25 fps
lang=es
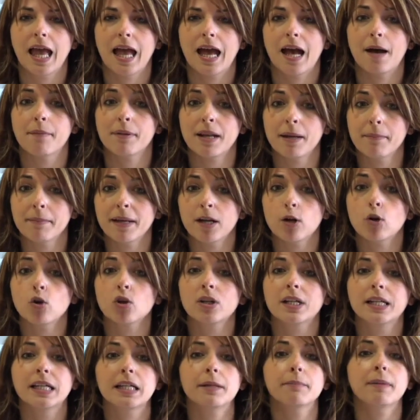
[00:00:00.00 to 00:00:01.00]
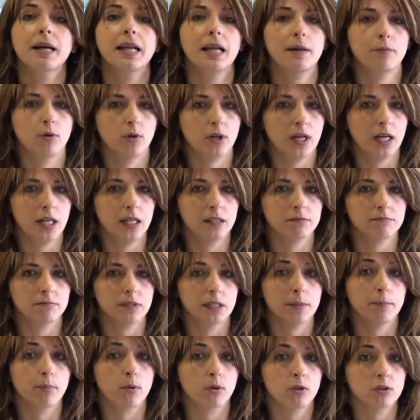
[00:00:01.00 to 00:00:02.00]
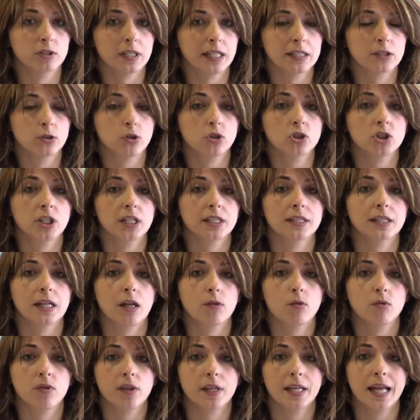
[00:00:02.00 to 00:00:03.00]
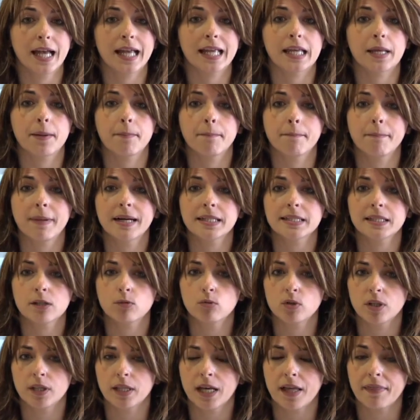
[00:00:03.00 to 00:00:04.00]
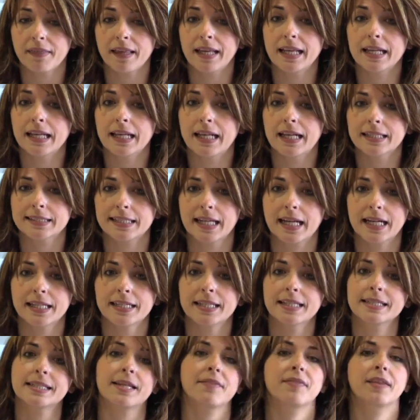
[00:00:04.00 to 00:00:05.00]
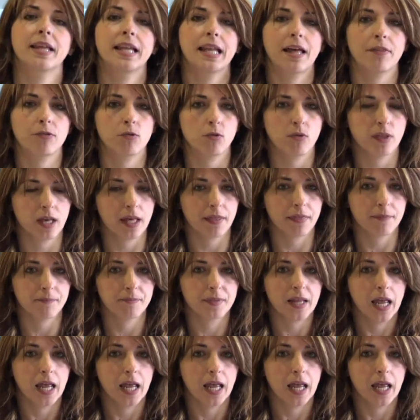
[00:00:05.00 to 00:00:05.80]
habrá mejor clima laboral y por lo tanto se traducirá en más seguridad en las calles de la ciudad.